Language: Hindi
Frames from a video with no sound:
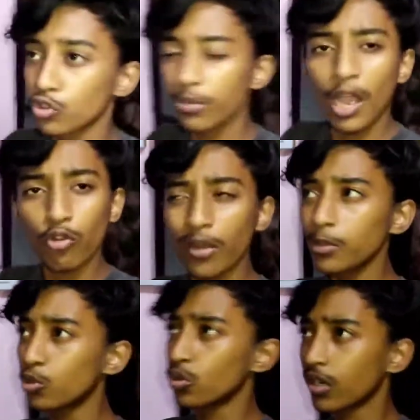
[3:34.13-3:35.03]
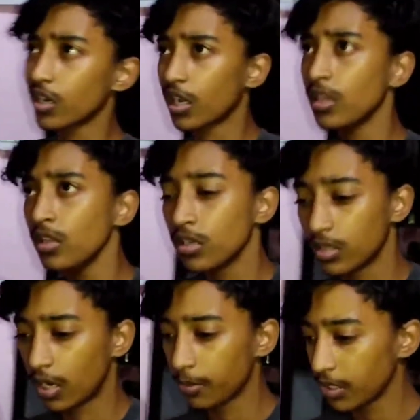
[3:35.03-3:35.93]
तो मैं आऊंगा अभी ढूंढने कल
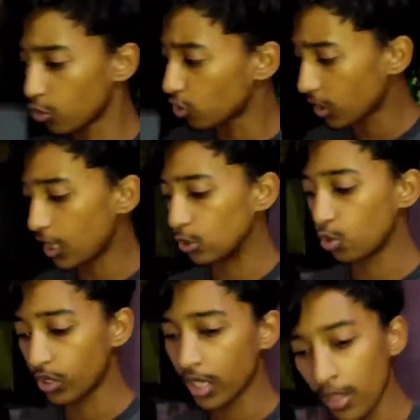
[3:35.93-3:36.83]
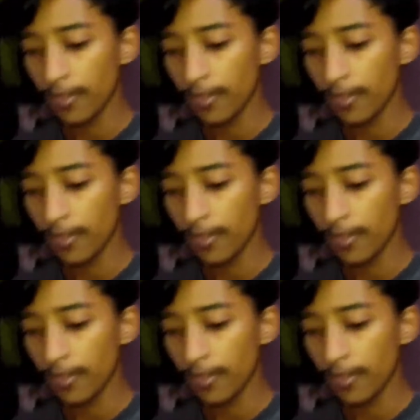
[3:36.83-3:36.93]
अभी क्योंकि रात हो गई है